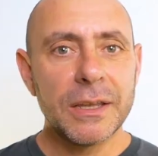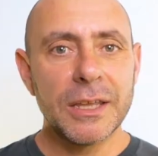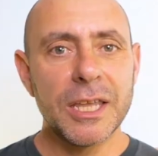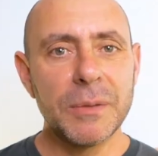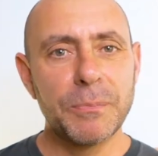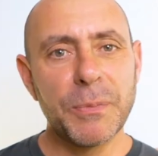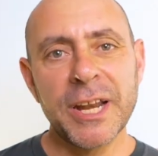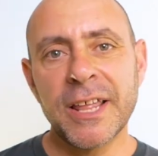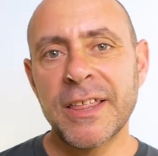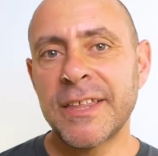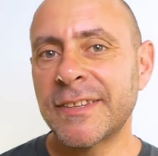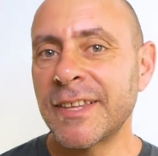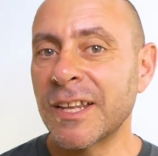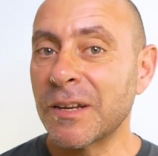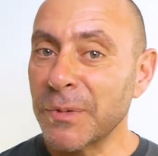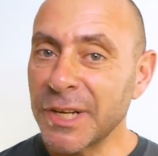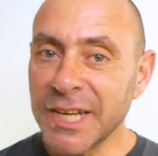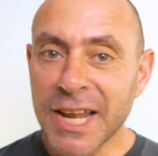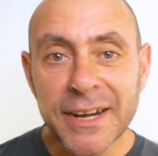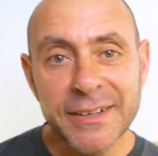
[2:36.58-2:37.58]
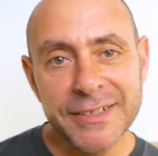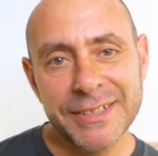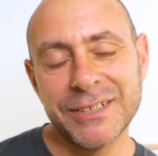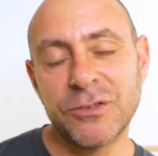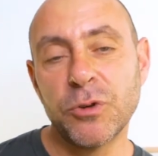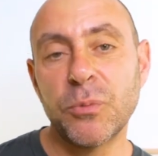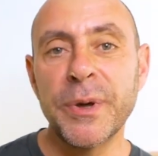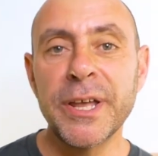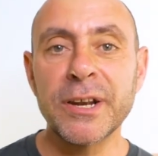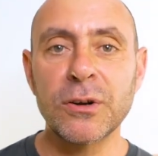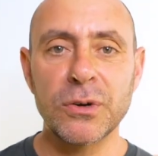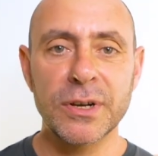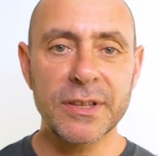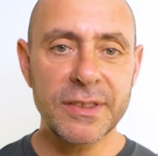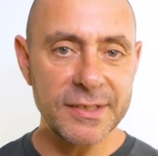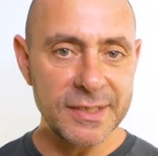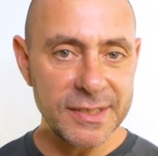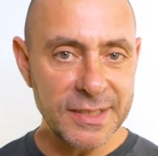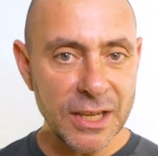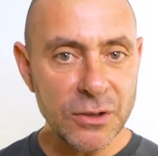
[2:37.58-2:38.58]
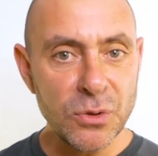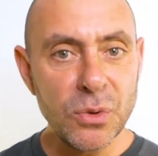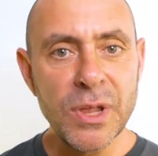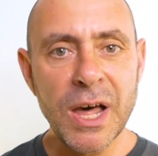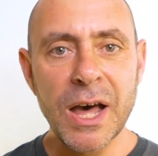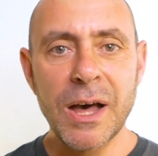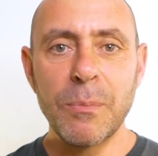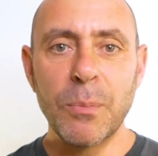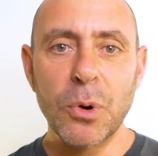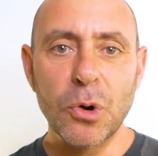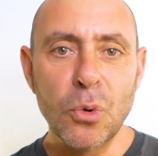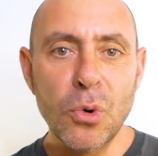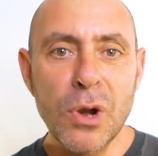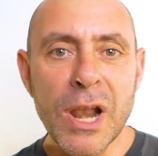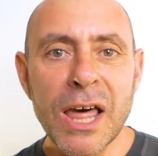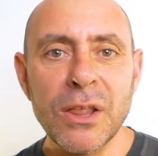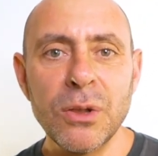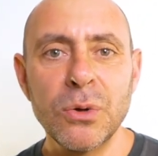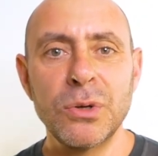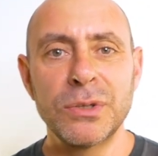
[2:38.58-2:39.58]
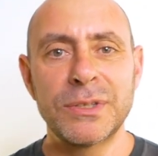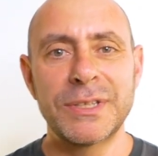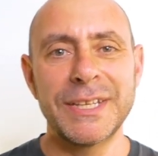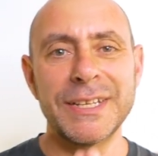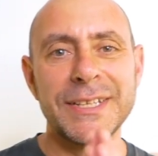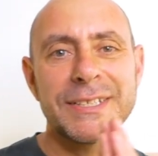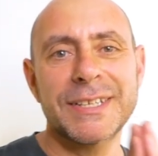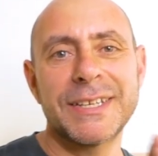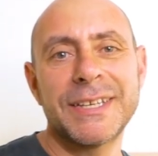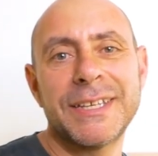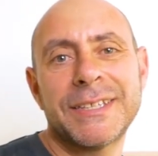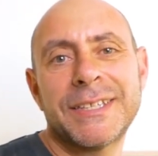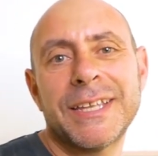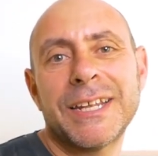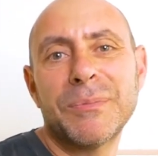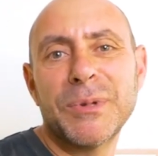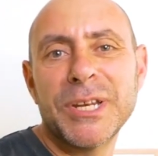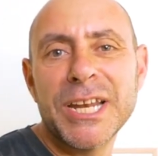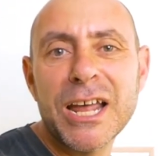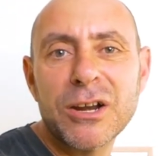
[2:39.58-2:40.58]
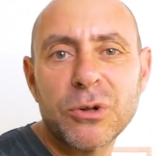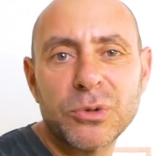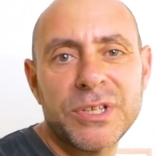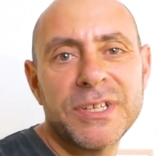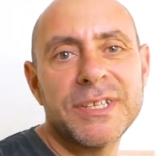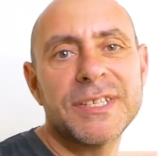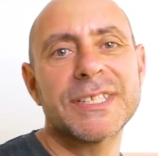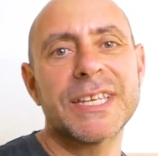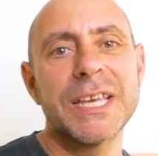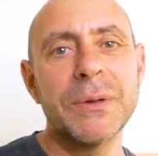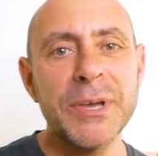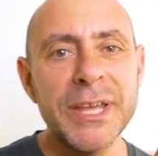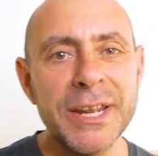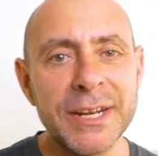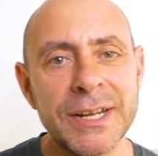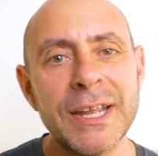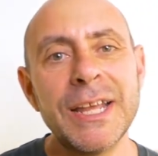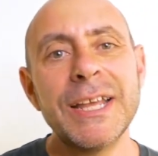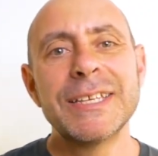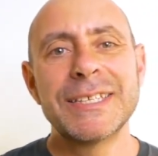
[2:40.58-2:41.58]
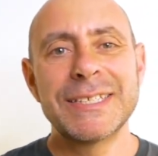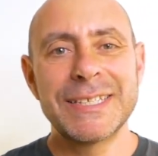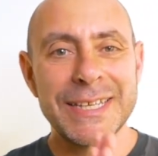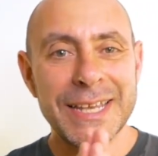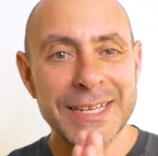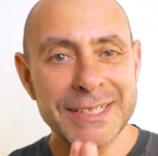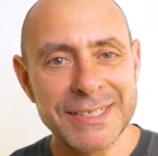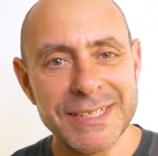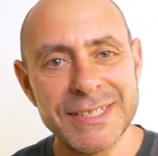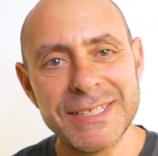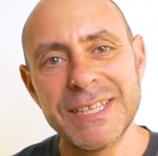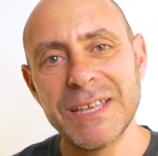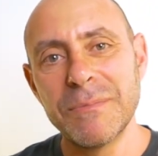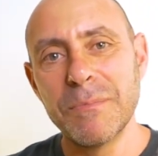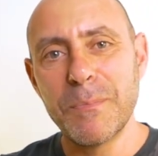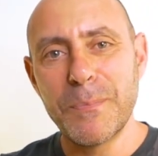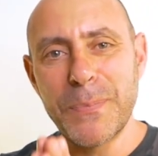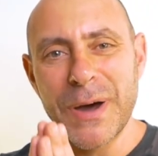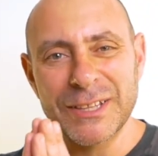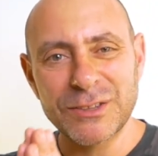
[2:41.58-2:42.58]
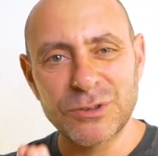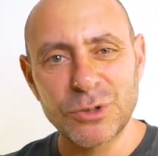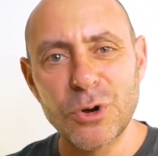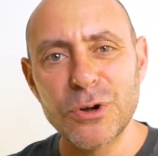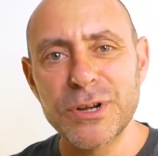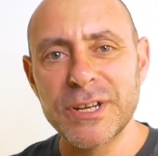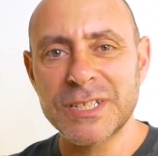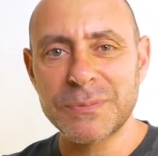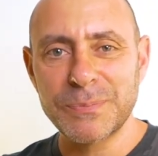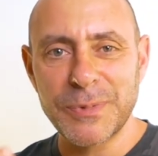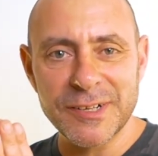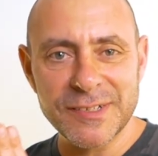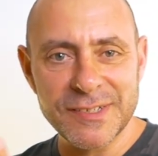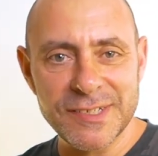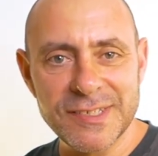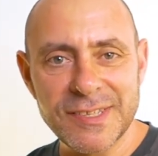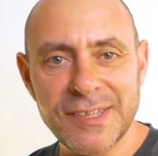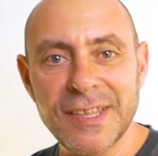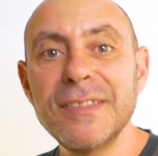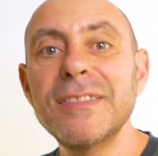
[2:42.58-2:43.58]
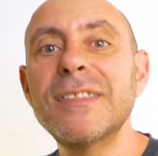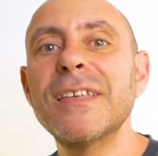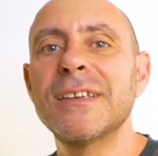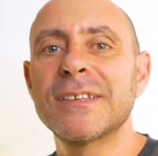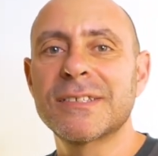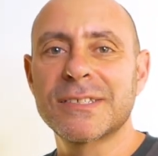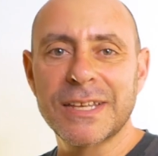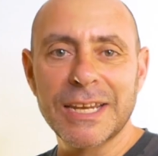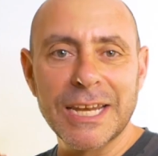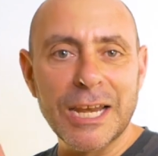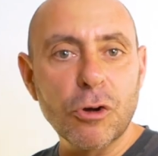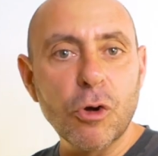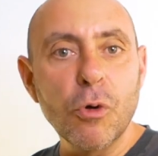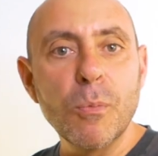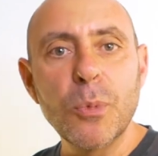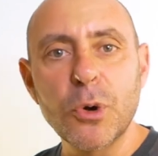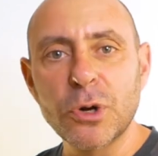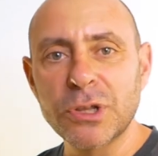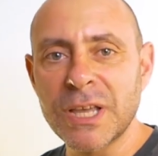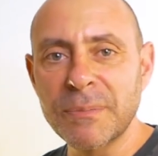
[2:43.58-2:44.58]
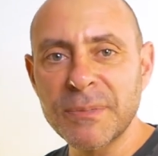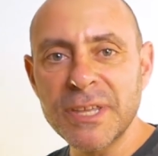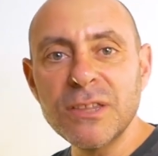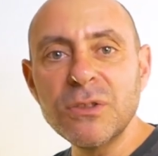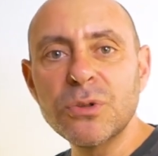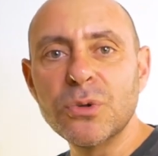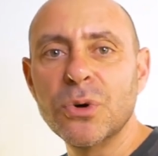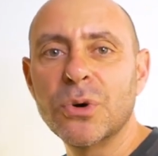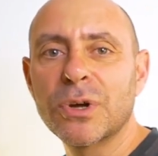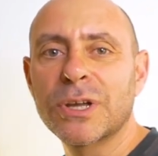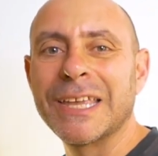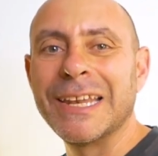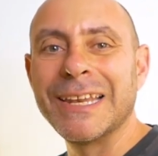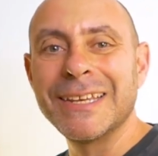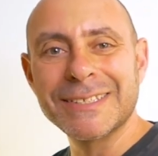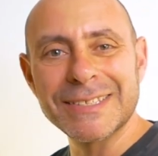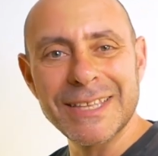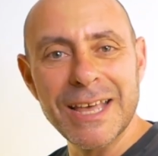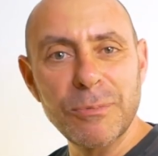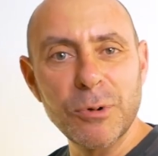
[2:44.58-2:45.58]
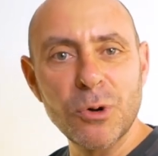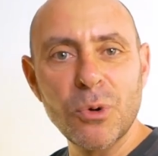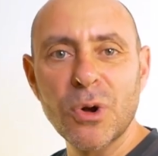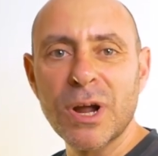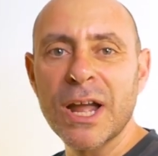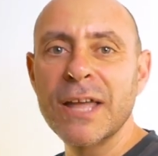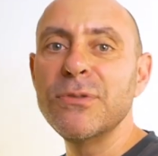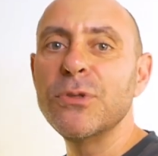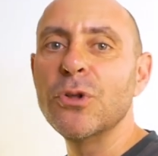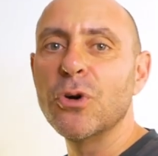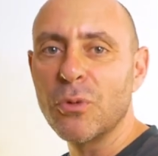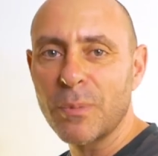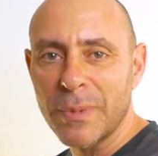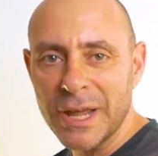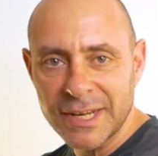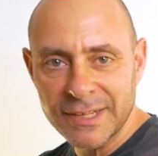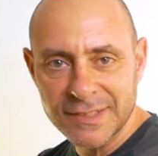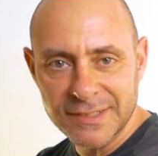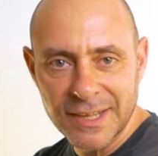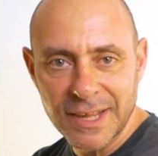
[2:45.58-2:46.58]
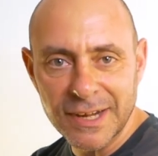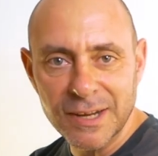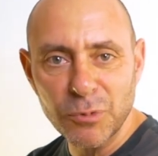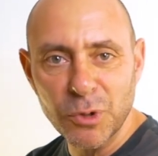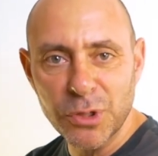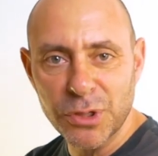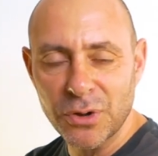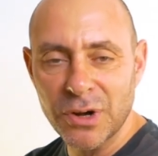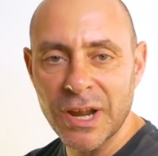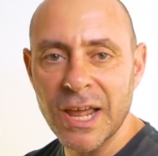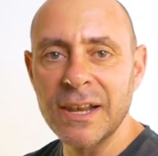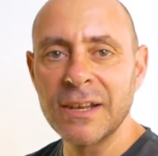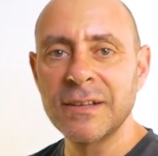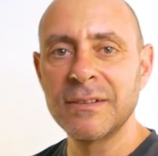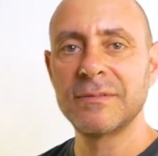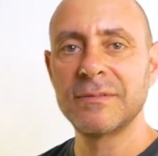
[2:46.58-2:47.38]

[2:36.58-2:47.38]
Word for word: Y para determinar si tu perro necesita ayuda, por un lado, tienes que determinar o tienes que ver si existen patrones persistentes en el comportamiento que le está provocando malestar emocional.